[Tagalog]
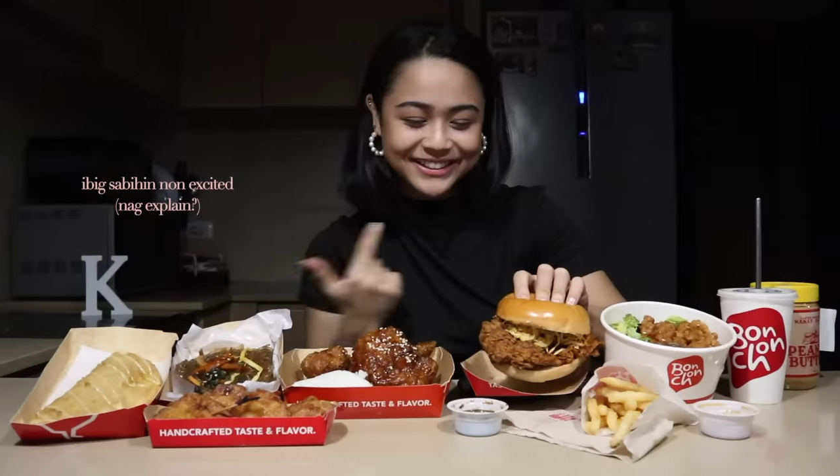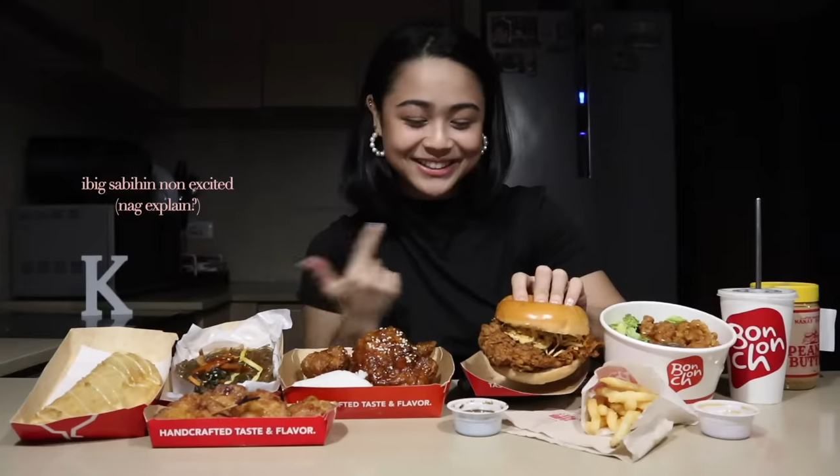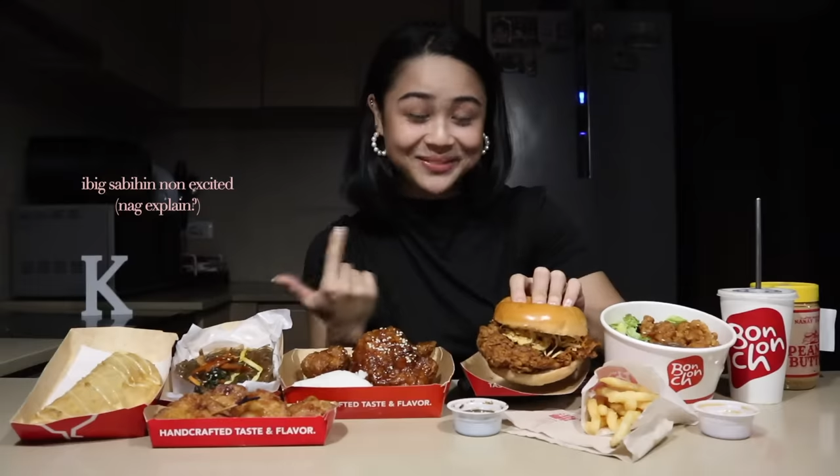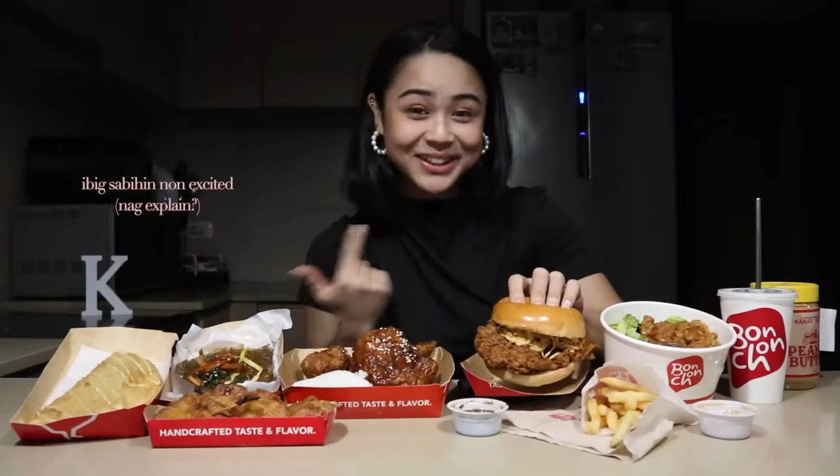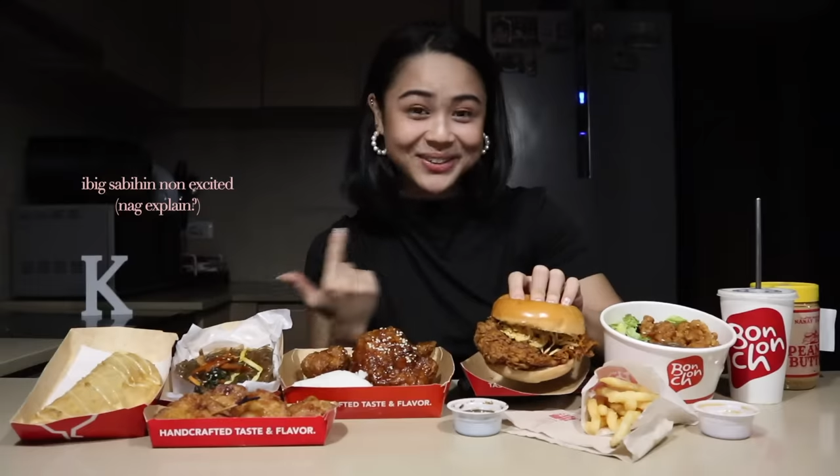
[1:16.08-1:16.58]

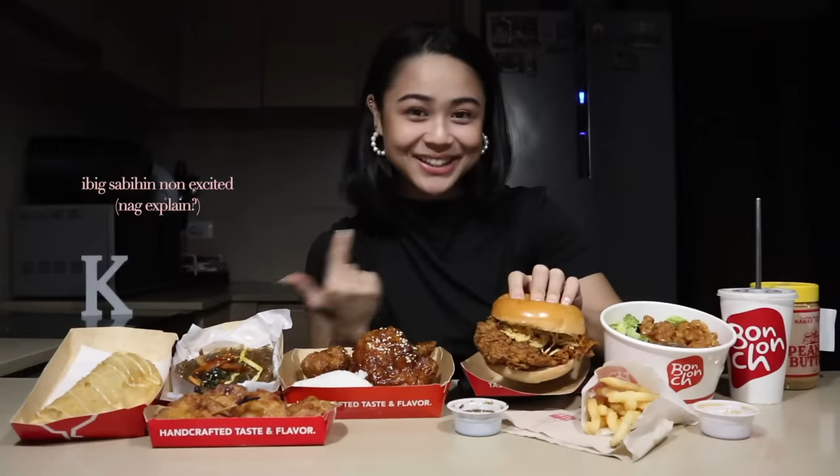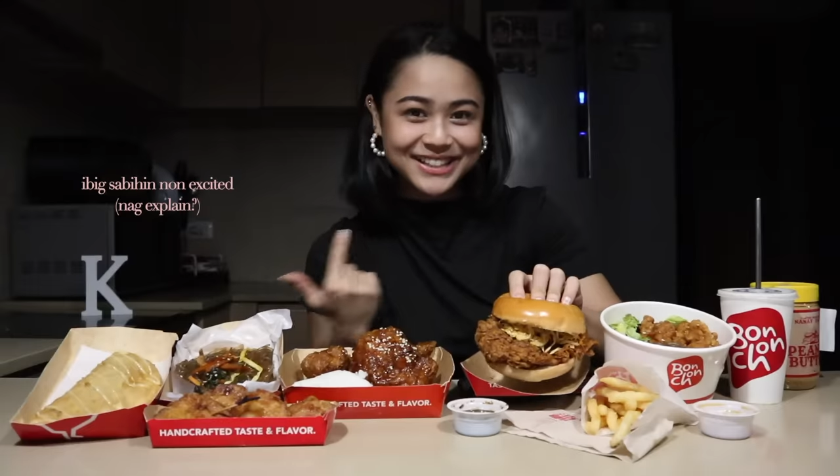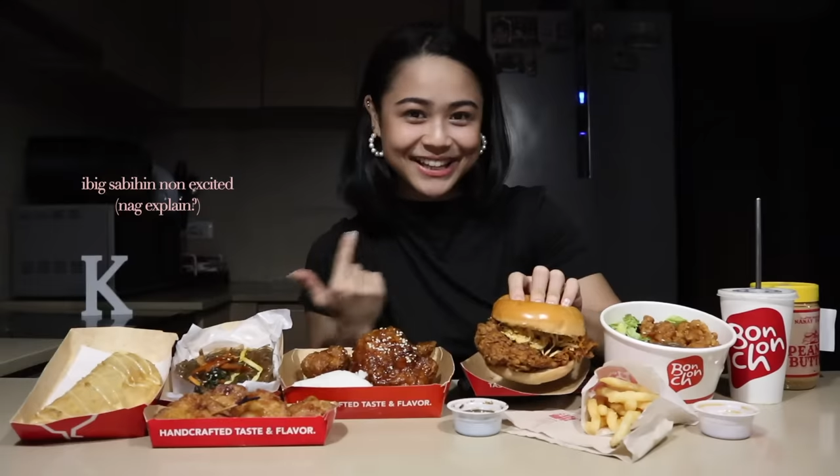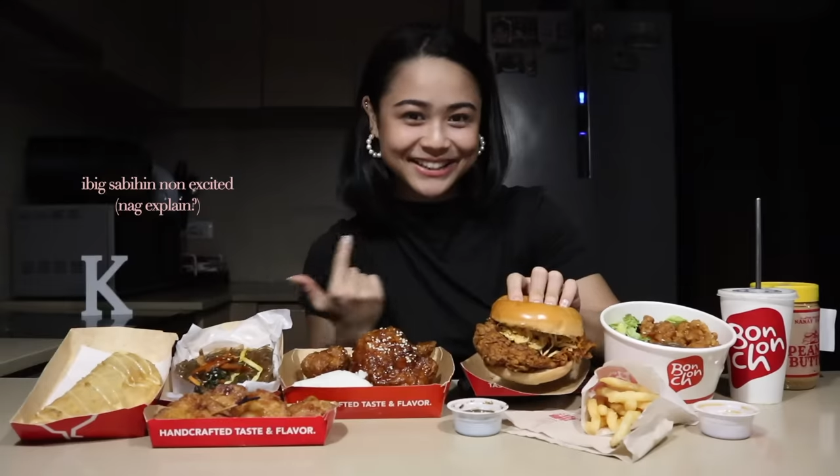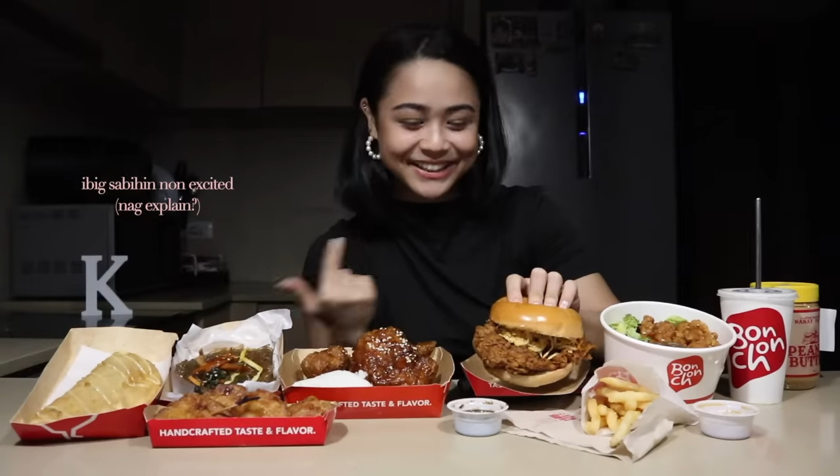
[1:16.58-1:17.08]
Sabi nun,
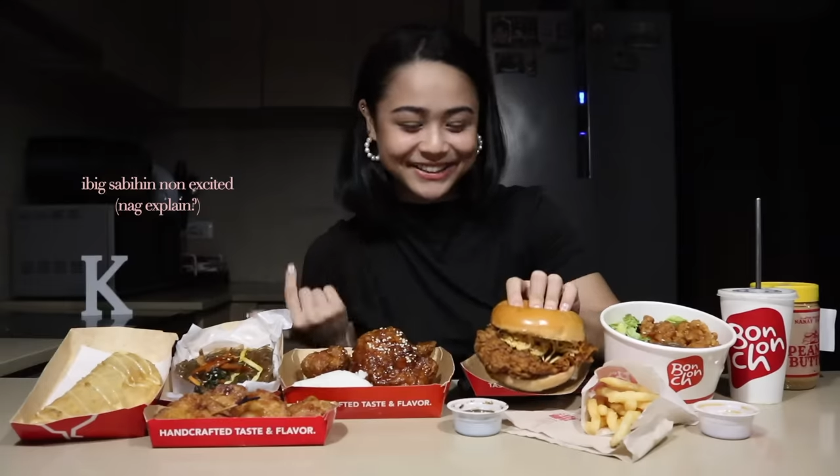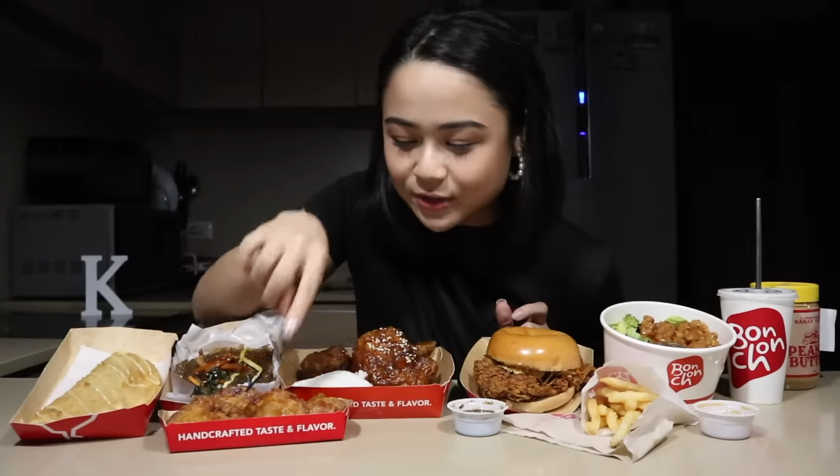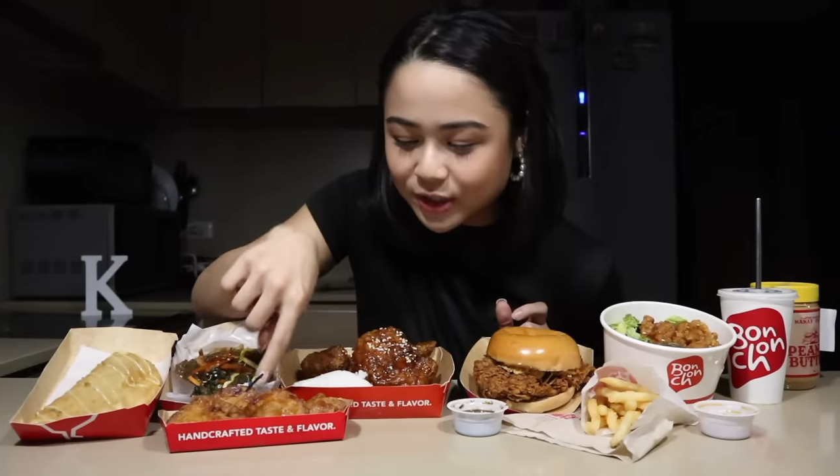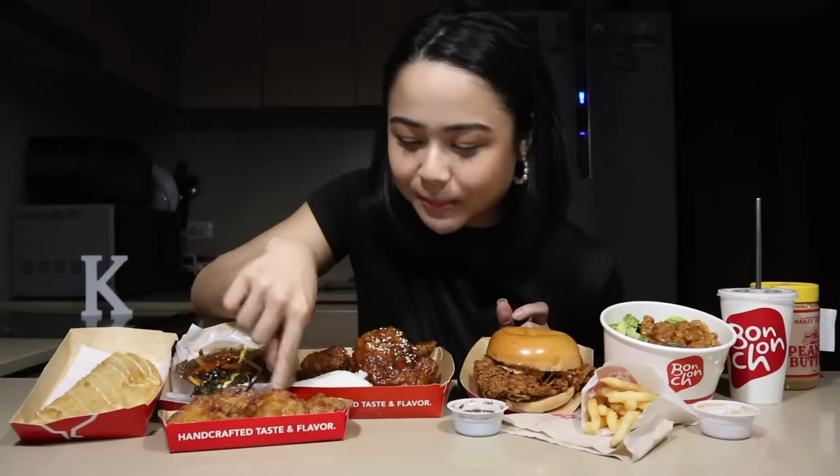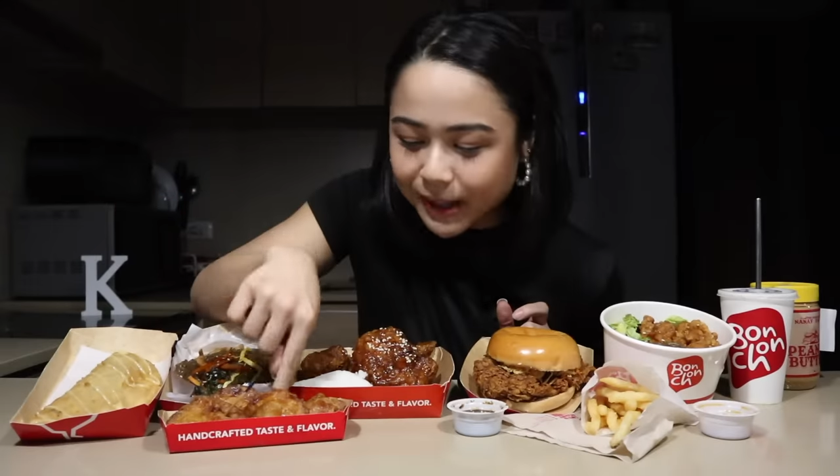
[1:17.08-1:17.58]
excited.
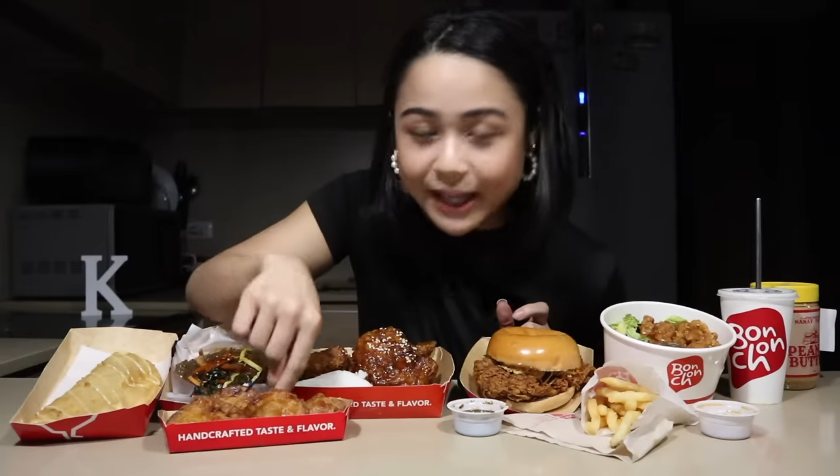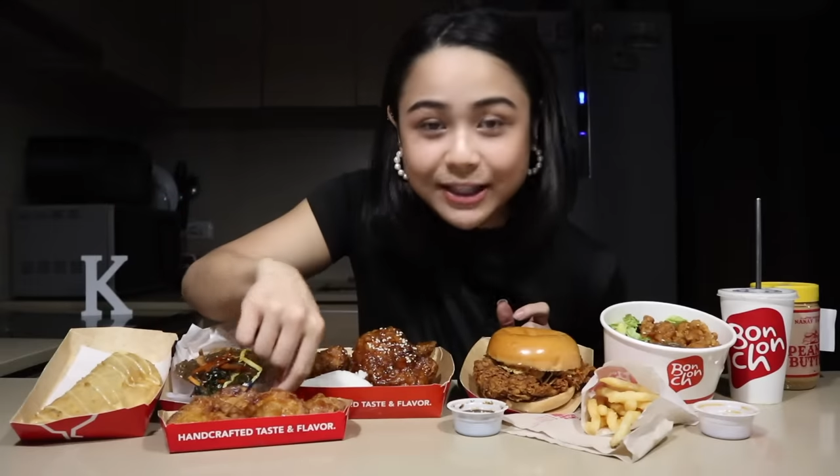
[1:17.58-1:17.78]
Ito naman,